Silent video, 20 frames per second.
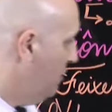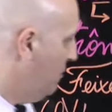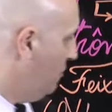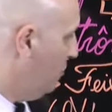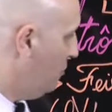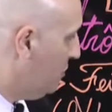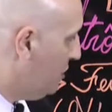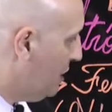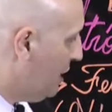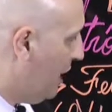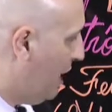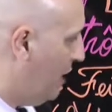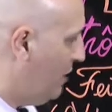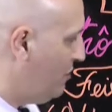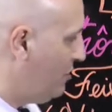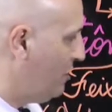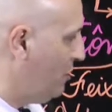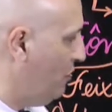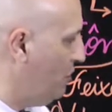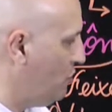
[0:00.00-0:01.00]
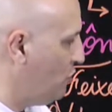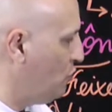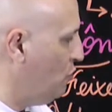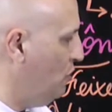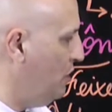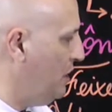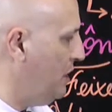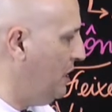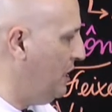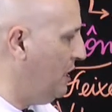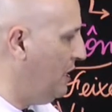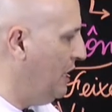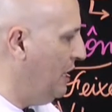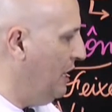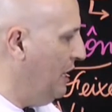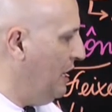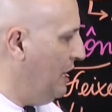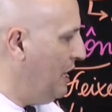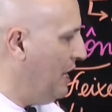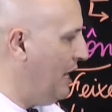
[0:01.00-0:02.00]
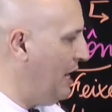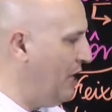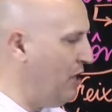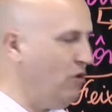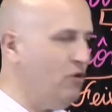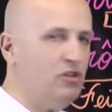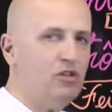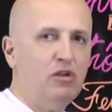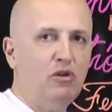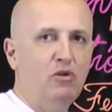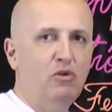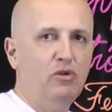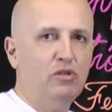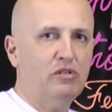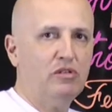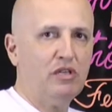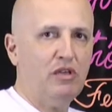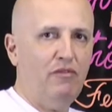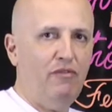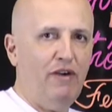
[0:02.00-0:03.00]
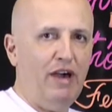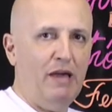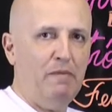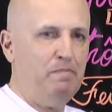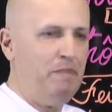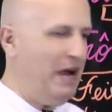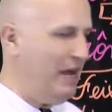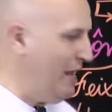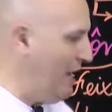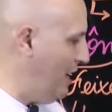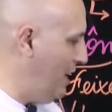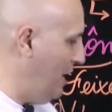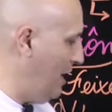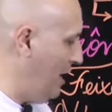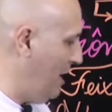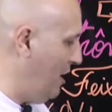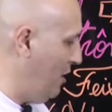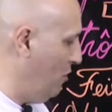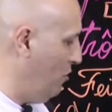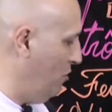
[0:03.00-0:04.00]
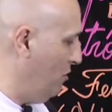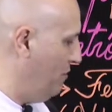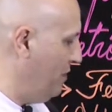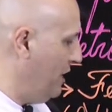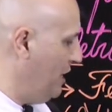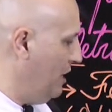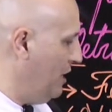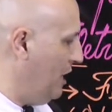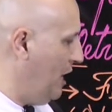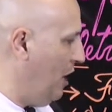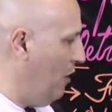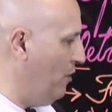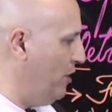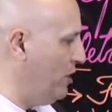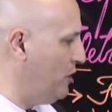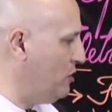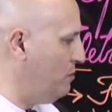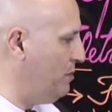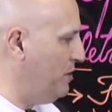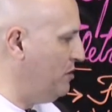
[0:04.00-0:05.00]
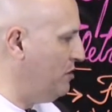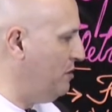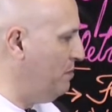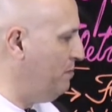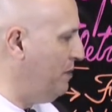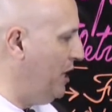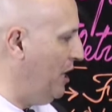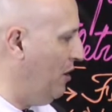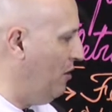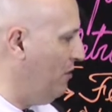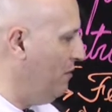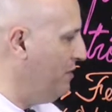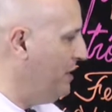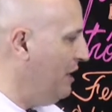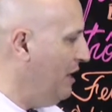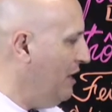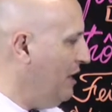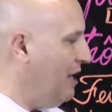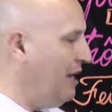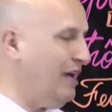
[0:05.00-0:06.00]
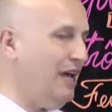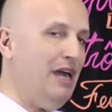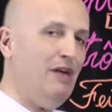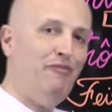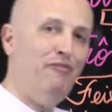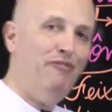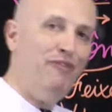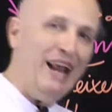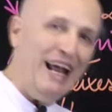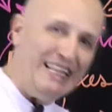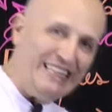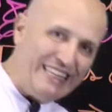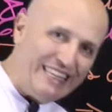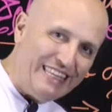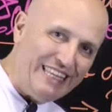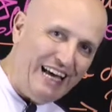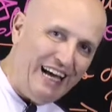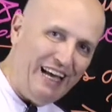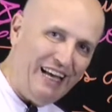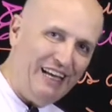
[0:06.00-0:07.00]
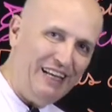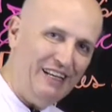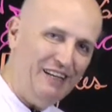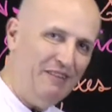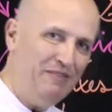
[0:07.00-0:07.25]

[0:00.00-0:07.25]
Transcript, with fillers: Um deles que eu escolhi, raio de luz que vai paralelo ao eixo principal, refrata,